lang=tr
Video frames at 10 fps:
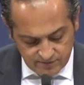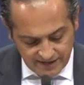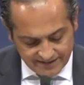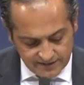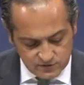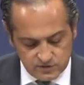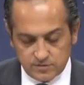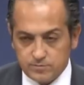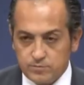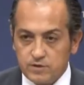Vargas
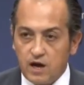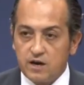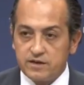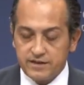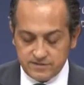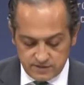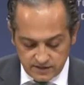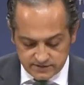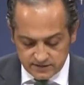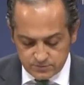Ankara'yı
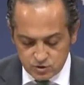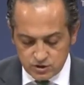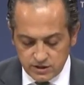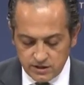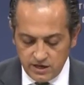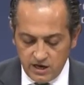ziyaret etmişti.